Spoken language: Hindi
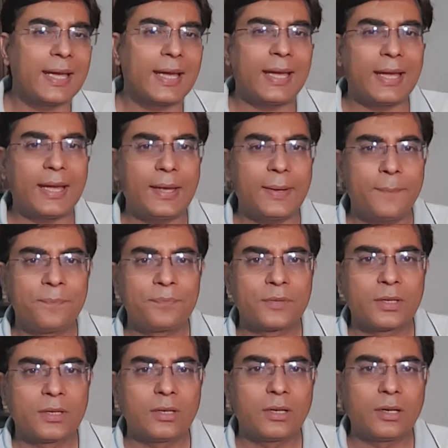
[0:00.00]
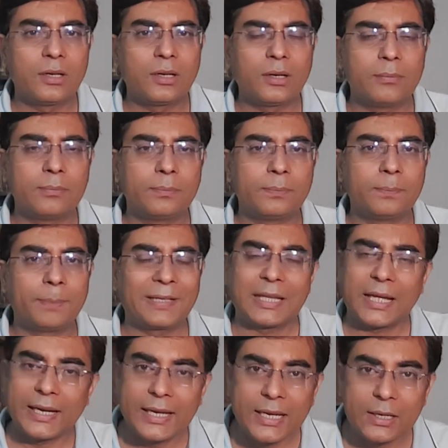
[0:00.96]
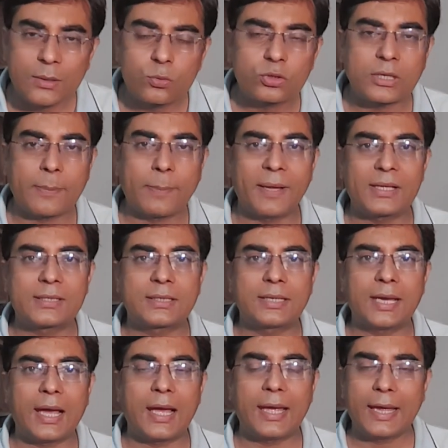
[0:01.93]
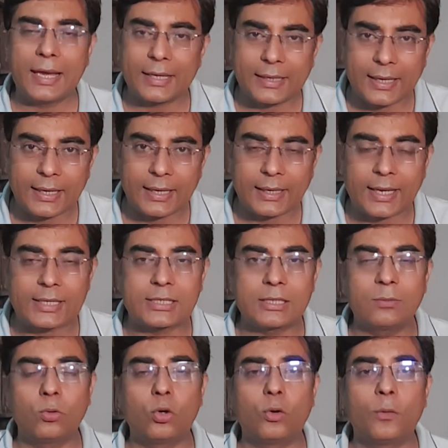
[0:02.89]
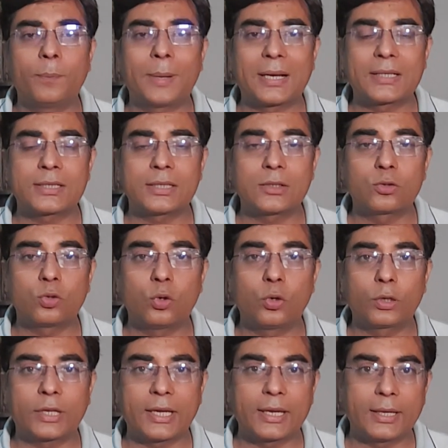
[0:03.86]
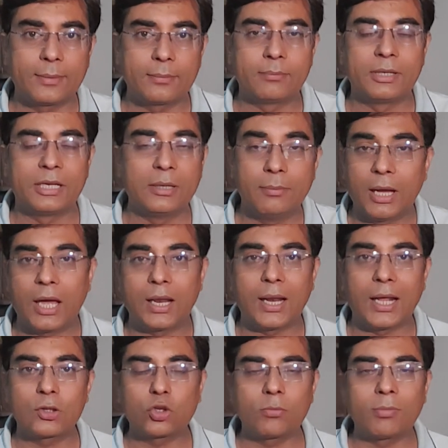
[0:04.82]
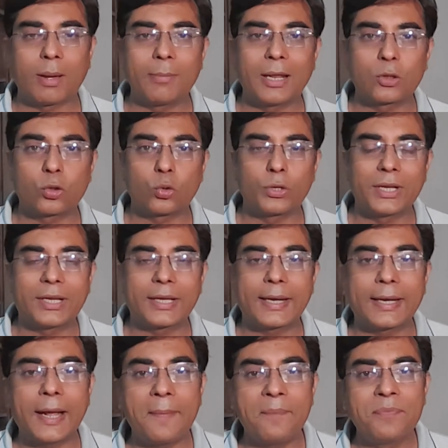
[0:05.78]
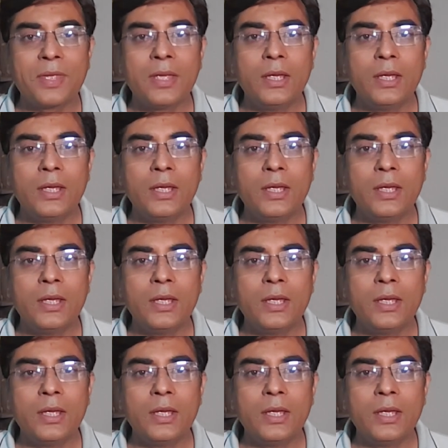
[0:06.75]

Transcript: किया है पता नहीं उसके पास क्या है कि कैसे वो पाकिस्तान को के इन हालात को मामला को ठीक करेगा